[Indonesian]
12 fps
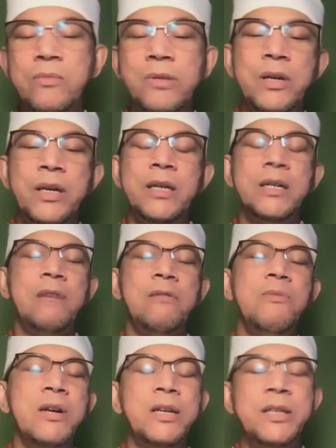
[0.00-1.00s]
ingat Allah
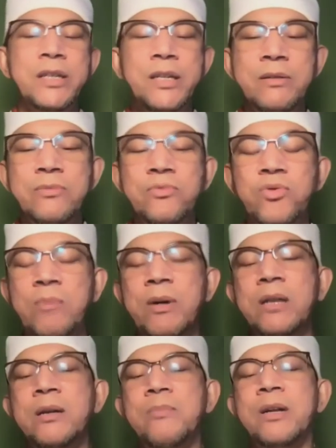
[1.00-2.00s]
malah jadi
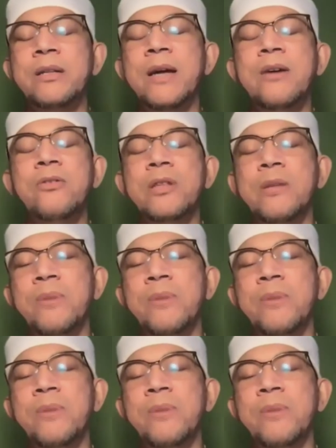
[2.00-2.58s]
tambah tambah takut, tambah